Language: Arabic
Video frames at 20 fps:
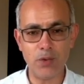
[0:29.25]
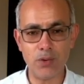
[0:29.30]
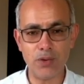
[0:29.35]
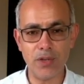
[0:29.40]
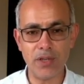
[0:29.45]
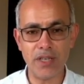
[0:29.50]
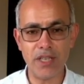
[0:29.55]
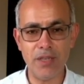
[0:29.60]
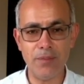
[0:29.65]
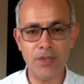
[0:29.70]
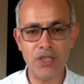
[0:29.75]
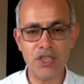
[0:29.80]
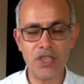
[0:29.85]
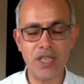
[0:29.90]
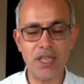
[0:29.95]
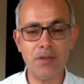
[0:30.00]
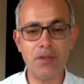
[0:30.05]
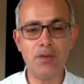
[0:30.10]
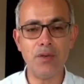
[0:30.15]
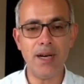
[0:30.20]
طارق
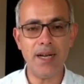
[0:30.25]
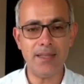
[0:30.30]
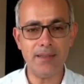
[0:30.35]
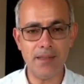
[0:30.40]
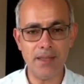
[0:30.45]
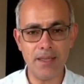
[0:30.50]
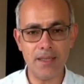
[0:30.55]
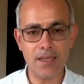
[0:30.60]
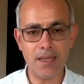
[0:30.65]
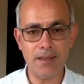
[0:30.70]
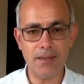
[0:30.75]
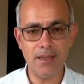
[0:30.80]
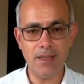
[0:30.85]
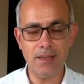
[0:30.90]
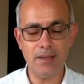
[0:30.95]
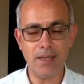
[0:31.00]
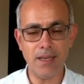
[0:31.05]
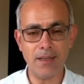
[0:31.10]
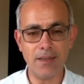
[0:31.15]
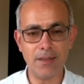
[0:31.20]
المنشاوي وحديث جديد
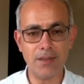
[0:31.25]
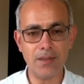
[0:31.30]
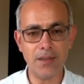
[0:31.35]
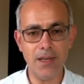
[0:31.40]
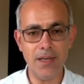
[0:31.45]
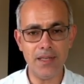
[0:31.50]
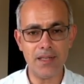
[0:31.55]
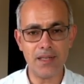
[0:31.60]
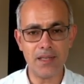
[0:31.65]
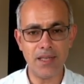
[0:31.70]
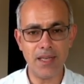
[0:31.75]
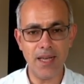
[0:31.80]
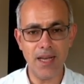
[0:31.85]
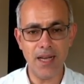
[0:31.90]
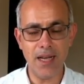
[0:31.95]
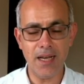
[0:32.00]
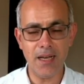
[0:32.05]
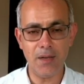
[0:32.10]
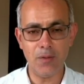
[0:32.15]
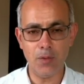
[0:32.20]
عن قطاع
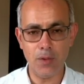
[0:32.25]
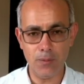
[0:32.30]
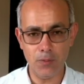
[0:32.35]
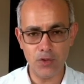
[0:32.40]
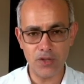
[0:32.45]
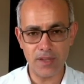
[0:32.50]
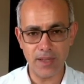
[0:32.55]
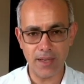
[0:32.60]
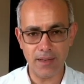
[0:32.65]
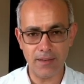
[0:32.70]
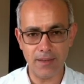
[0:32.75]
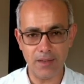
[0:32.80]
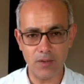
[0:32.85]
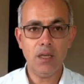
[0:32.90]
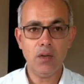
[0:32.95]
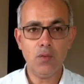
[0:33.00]
السياحة ومستجداته